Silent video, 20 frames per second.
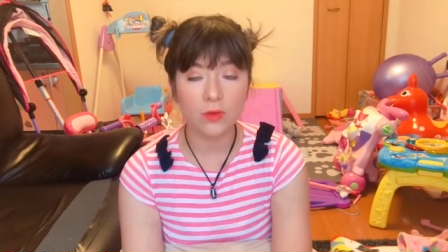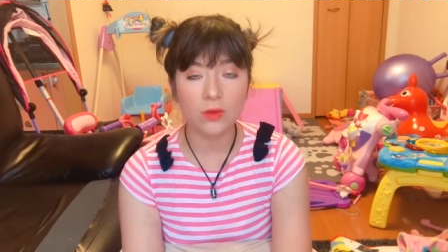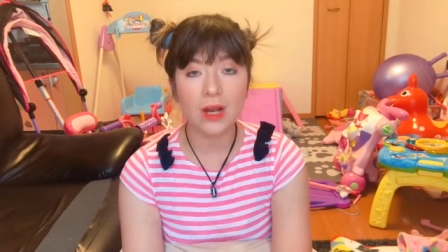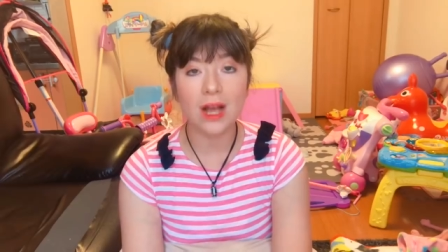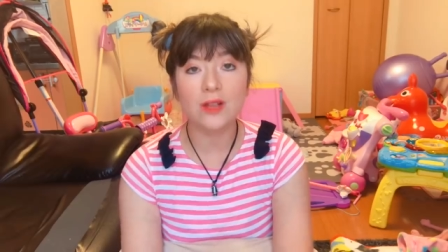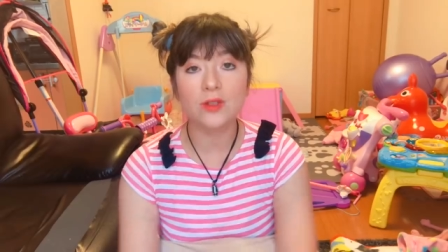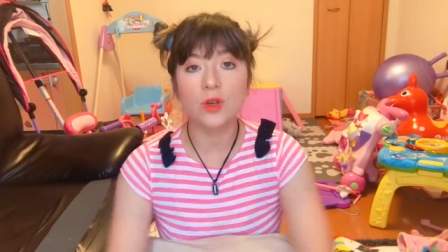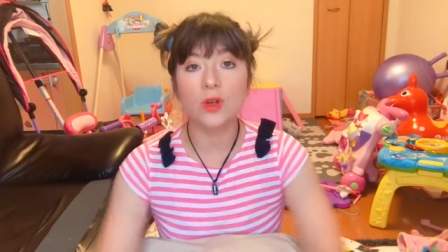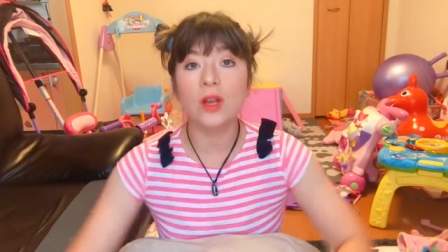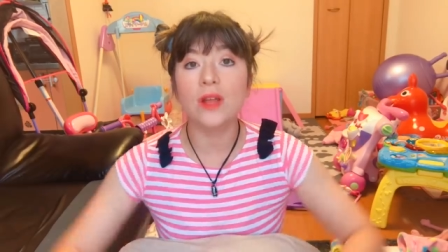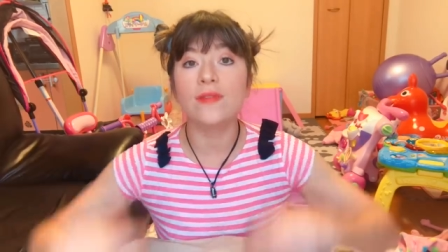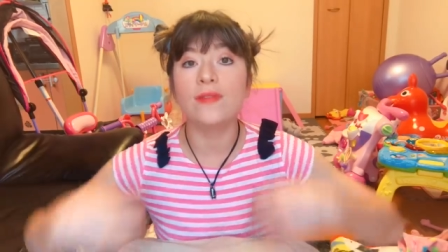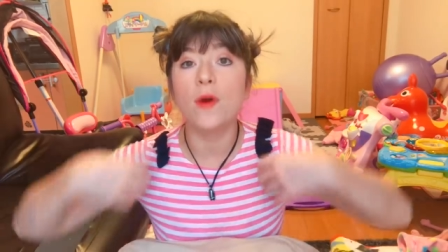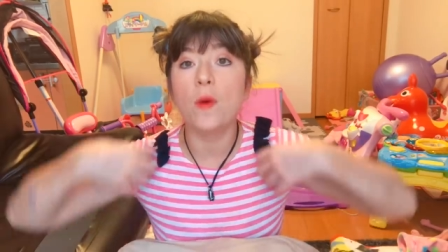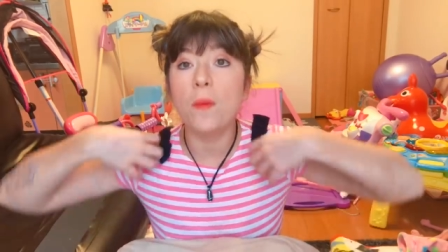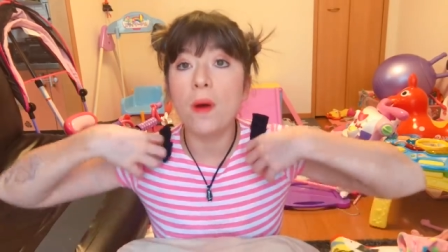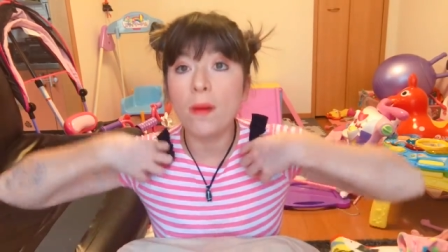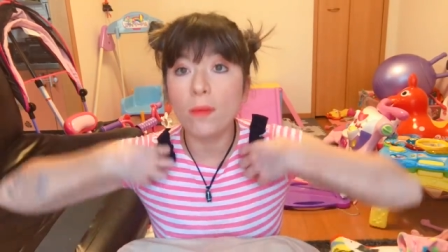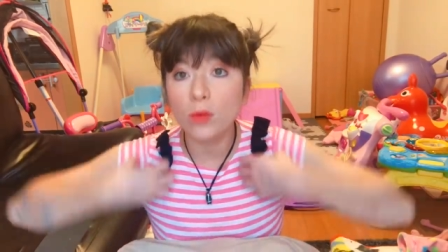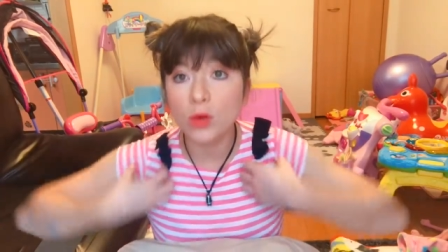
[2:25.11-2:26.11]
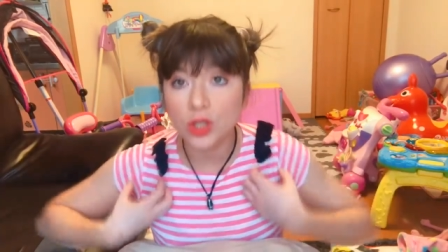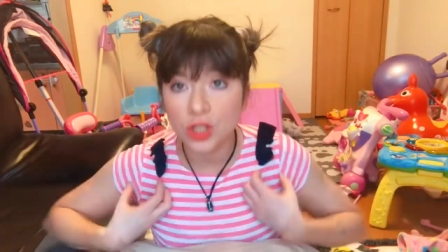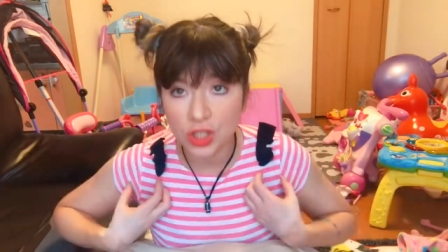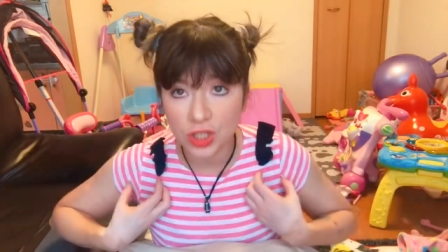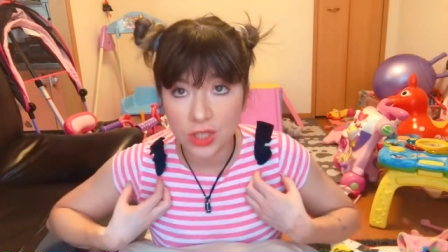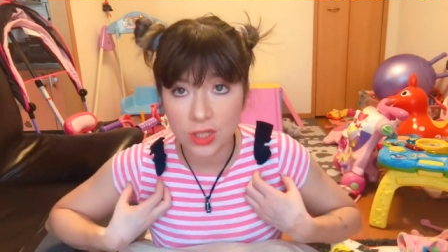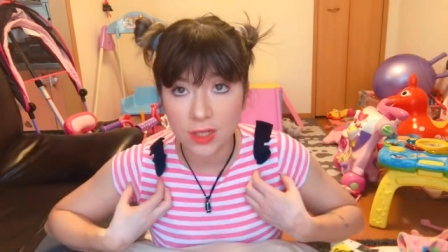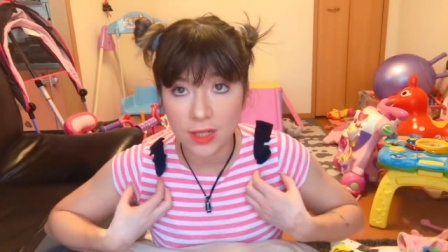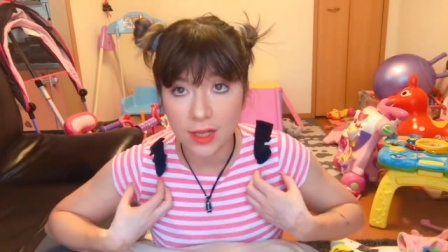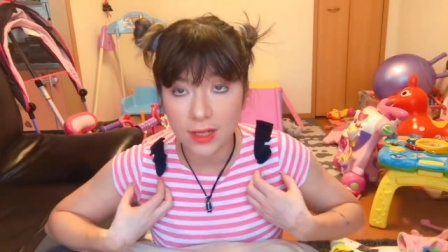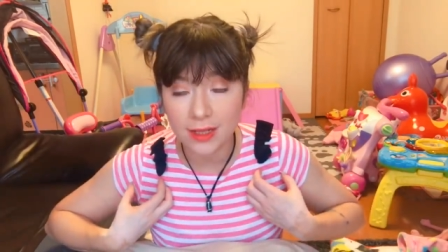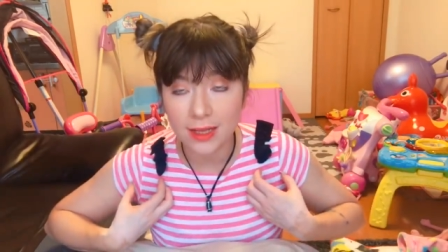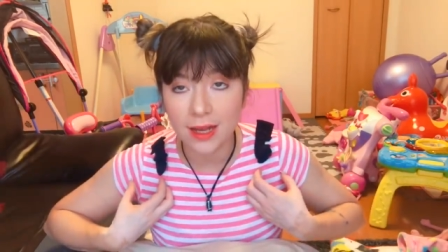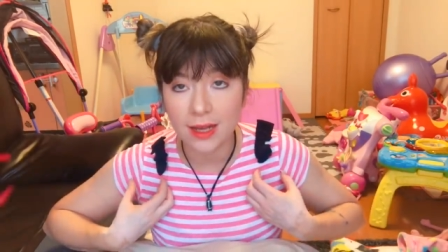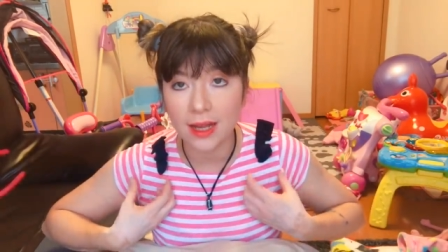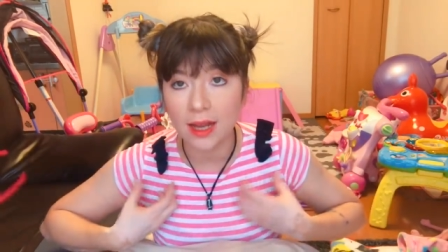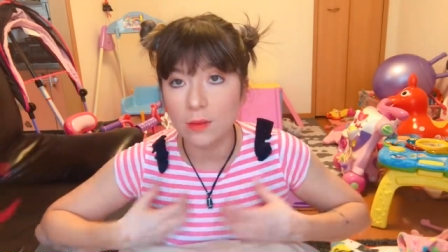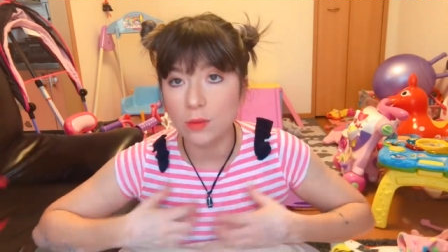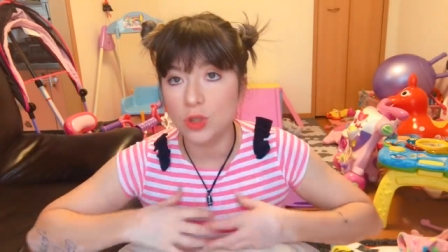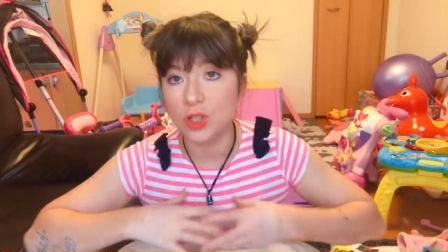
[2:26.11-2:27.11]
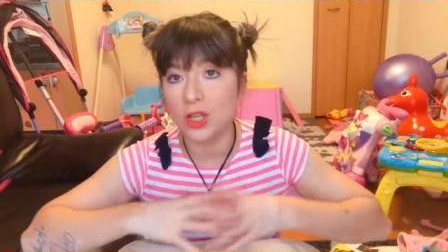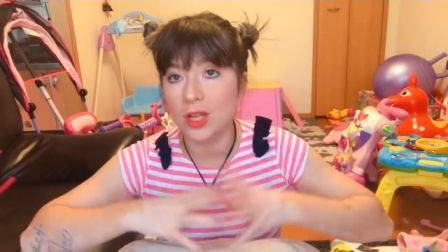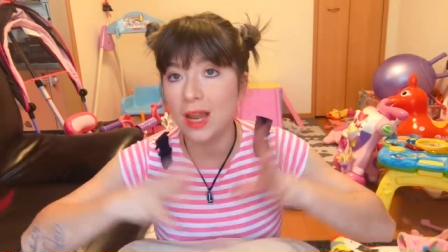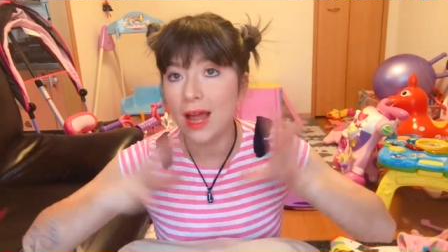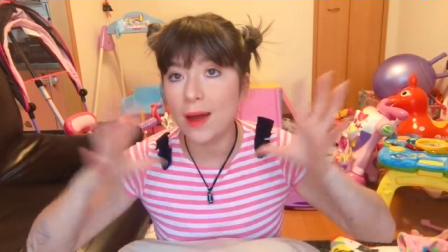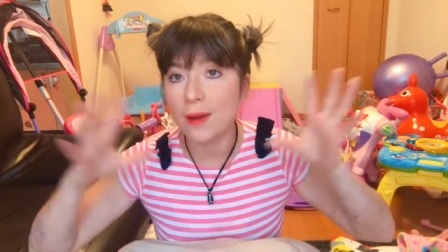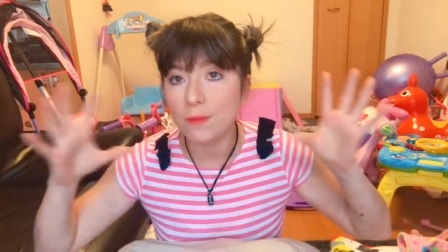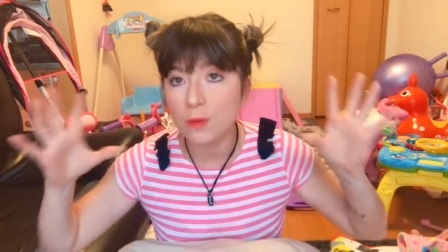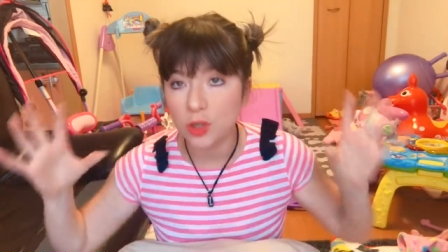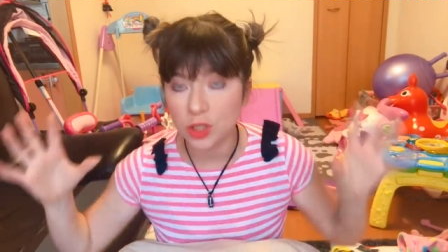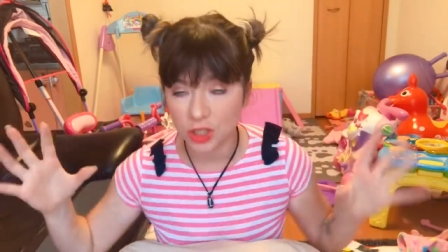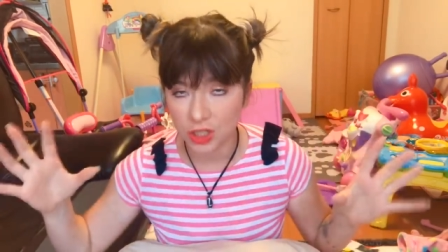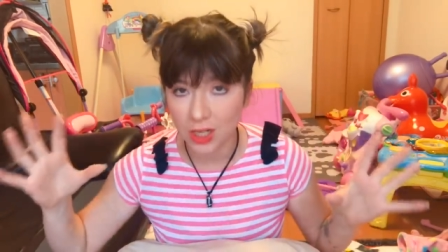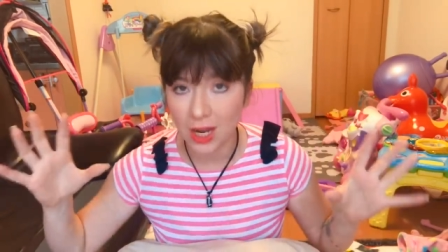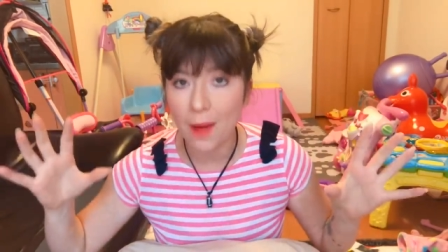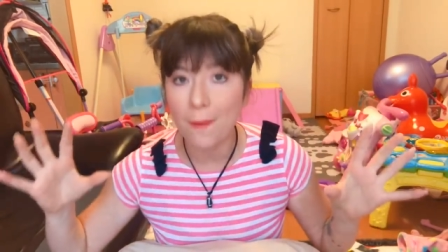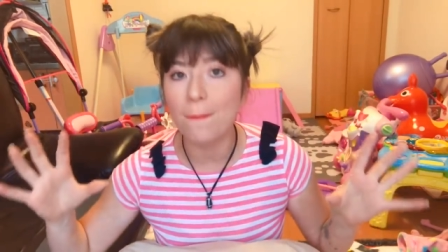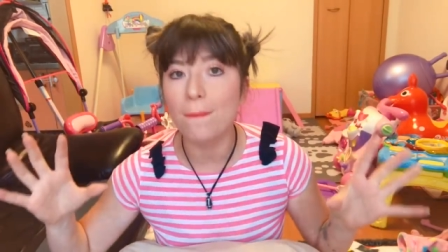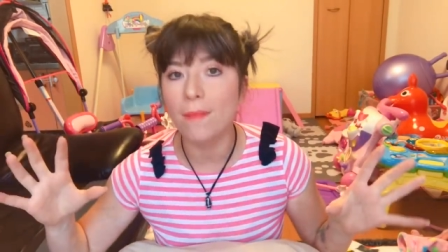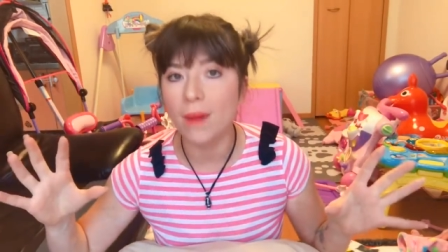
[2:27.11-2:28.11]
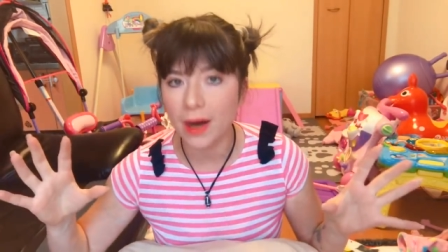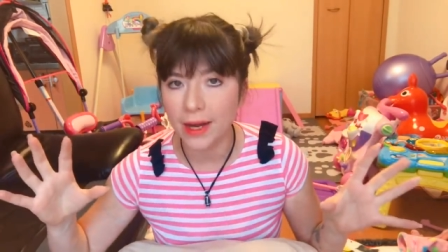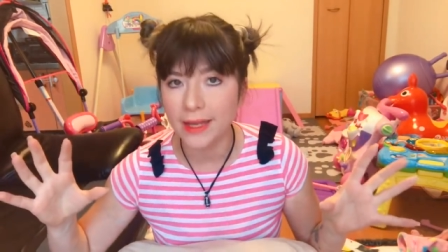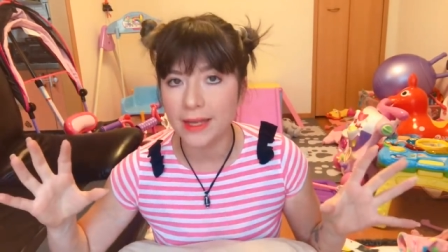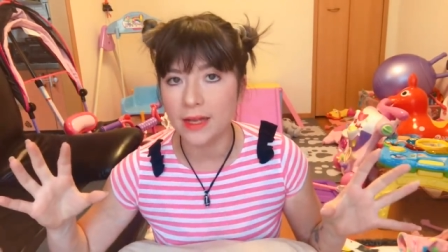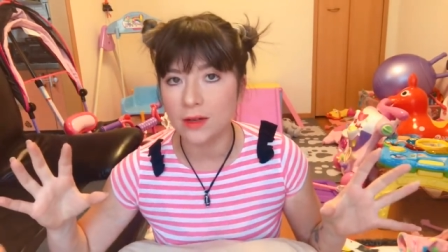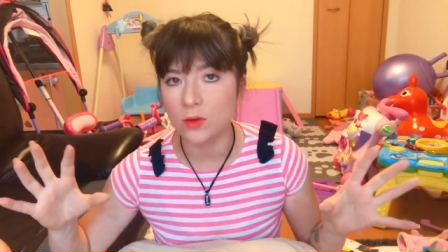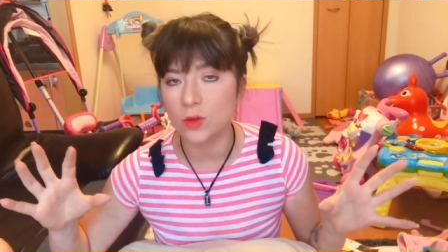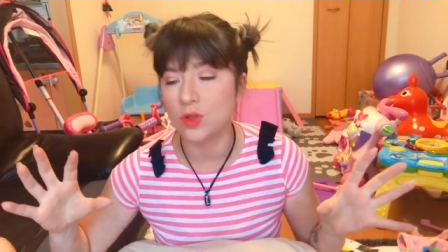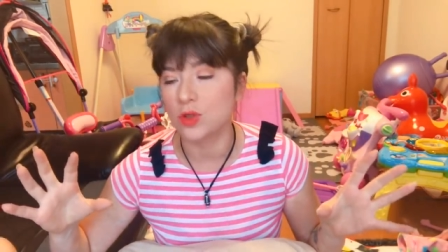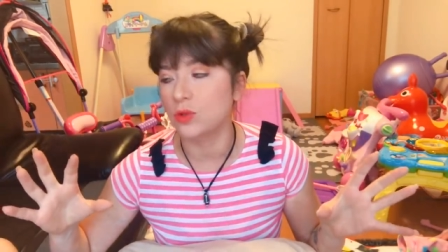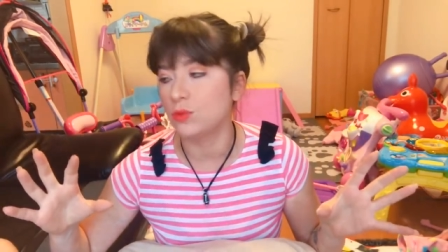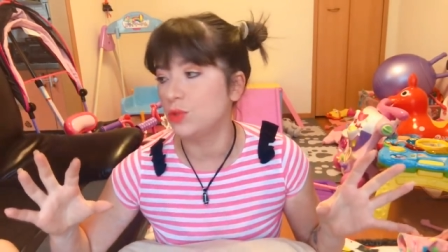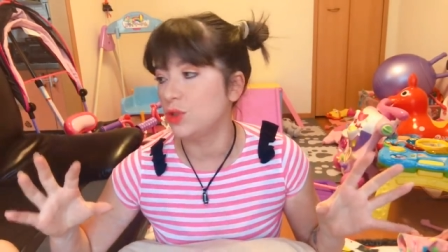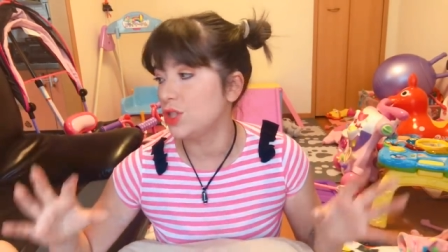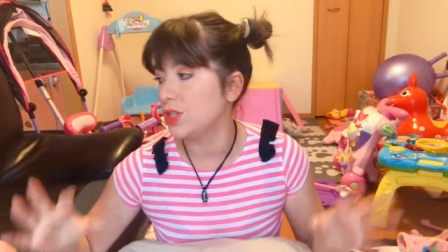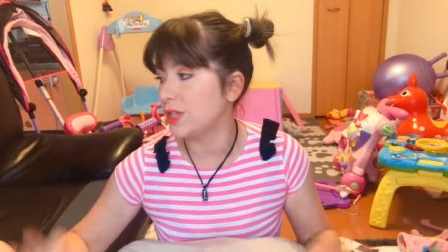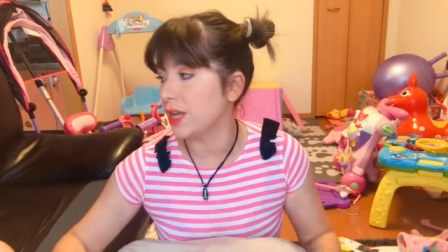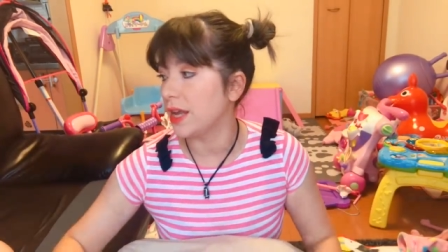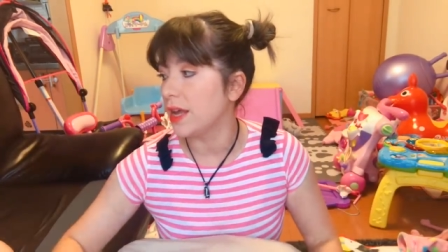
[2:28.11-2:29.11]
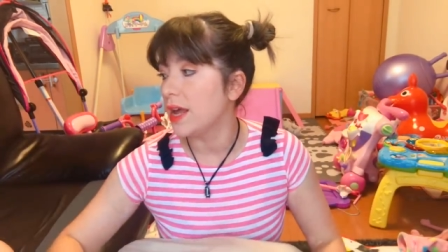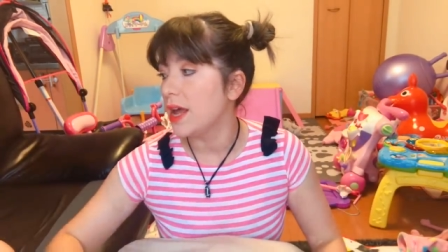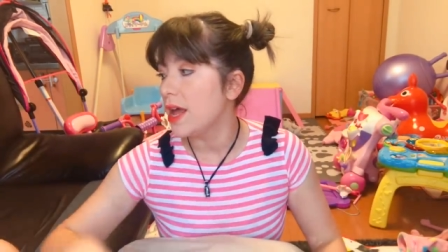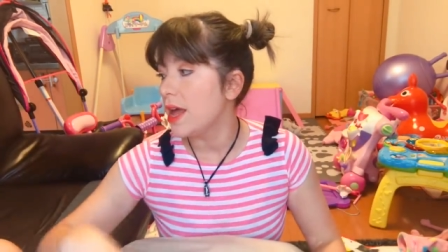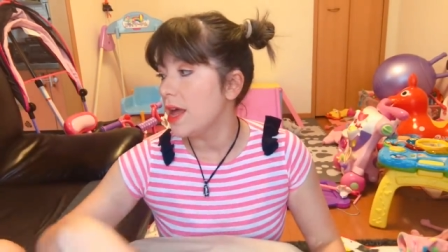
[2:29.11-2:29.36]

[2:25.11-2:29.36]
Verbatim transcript: No caso, eu levei uma mochila, que aquela mochila é a mochila mãe, né, costumo dizer.